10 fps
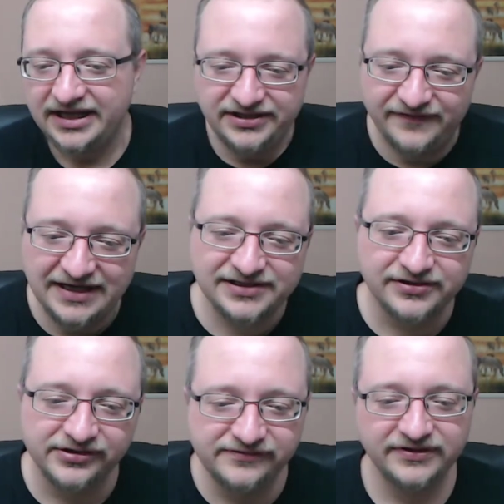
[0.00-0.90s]
Ich weiß es
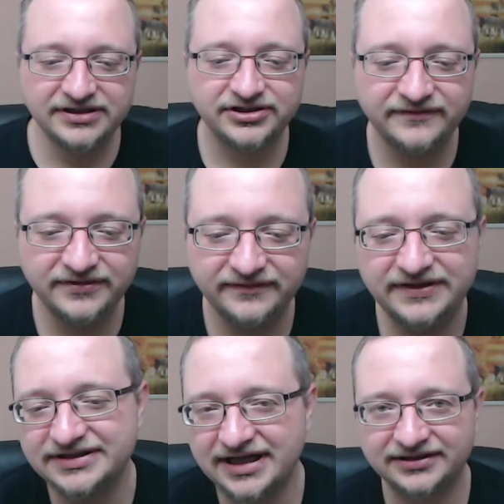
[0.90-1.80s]
noch nicht, wie das, wie,
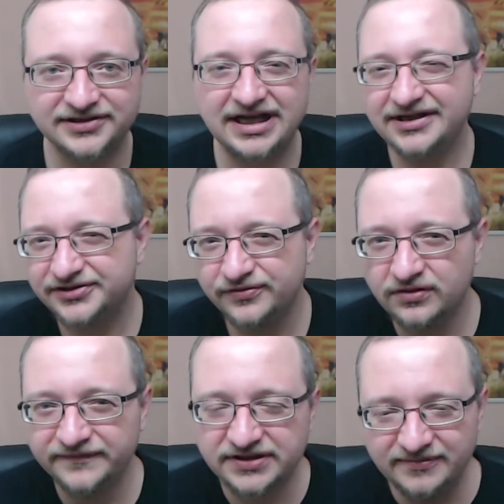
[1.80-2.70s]
wie gesagt, das ist alles
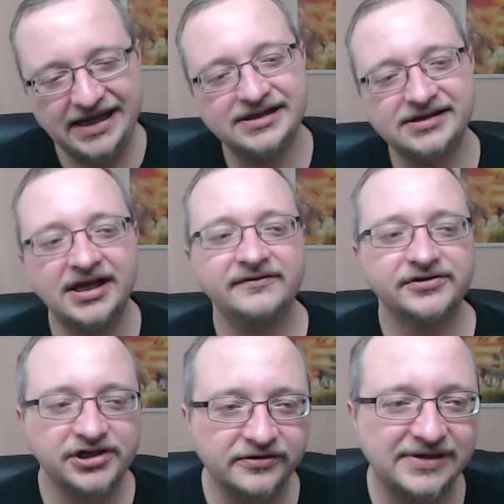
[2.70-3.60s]
Zukunftsgeblänkel.
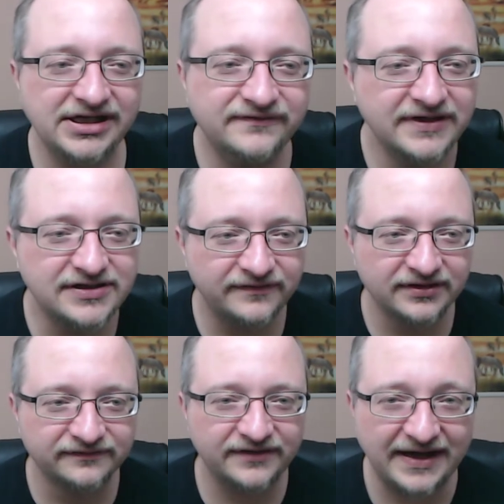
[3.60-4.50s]
Wir schauen mal. Ich will jetzt auf
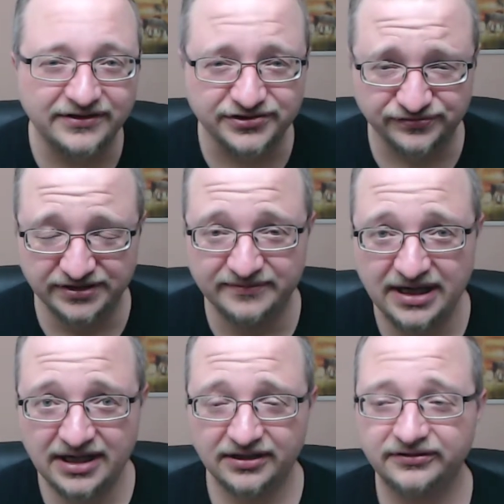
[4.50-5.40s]
jeden Fall weiter streamen
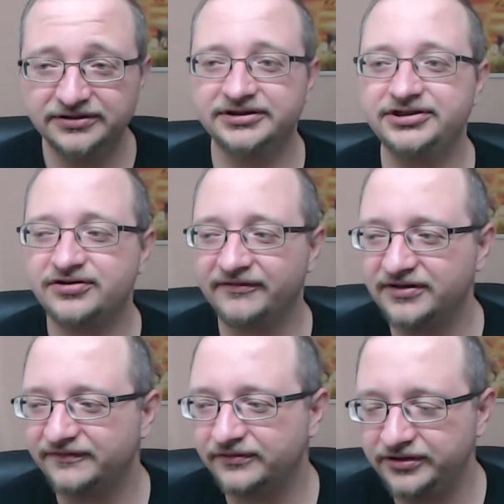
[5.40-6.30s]
und ich hoffe,
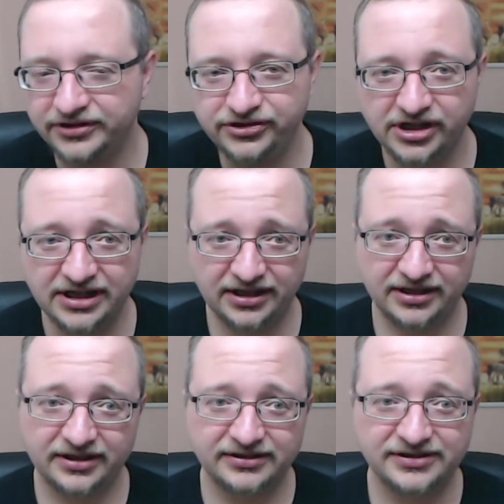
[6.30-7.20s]
ihr freut euch,
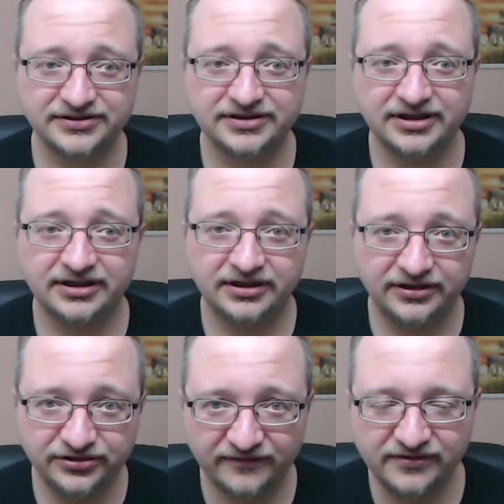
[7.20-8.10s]
dass
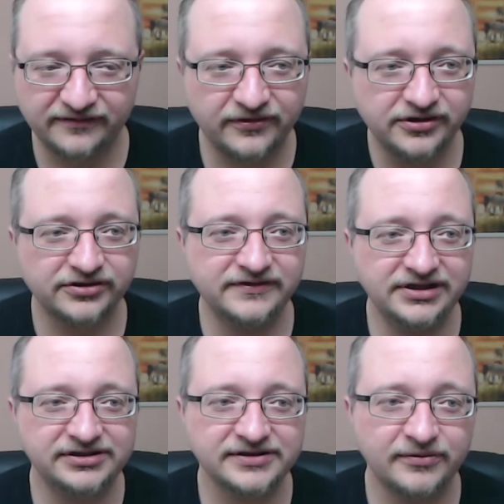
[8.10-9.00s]
ich hoffe, ihr freut euch wie
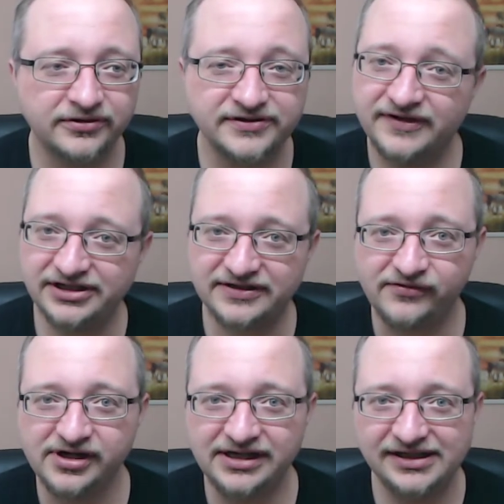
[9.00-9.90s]
ich, dass wir uns vielleicht am
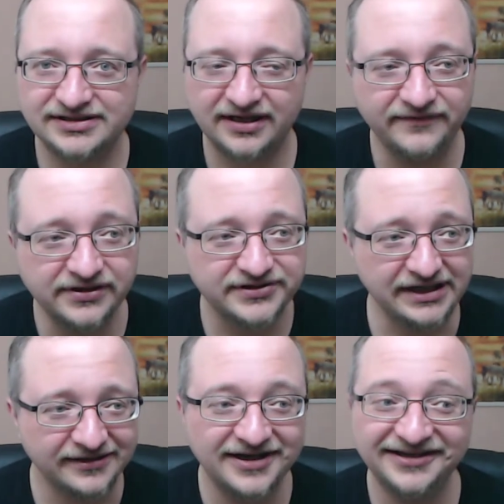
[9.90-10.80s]
Wochenende jetzt dann wiedersehen.